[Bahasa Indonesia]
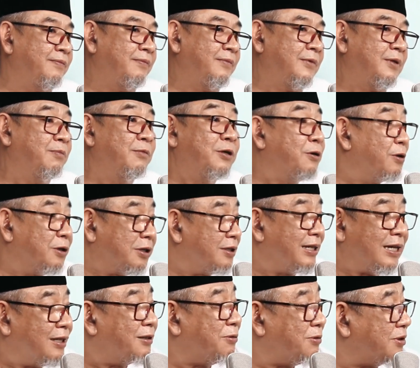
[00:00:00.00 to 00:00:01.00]
Hmm. menurut
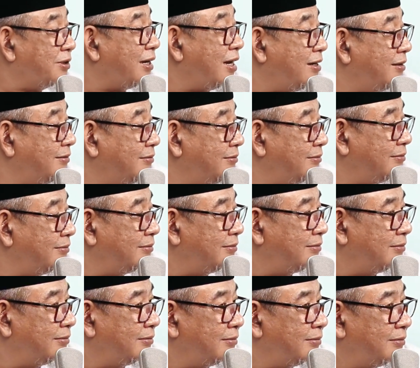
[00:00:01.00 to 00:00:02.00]
saya teruskan
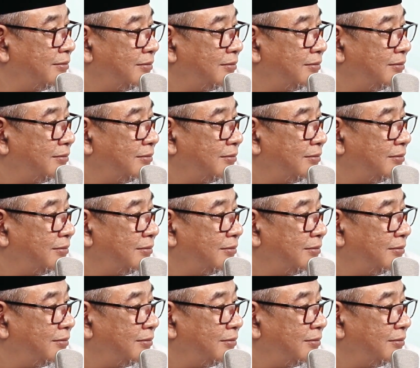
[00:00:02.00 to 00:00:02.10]
hmm.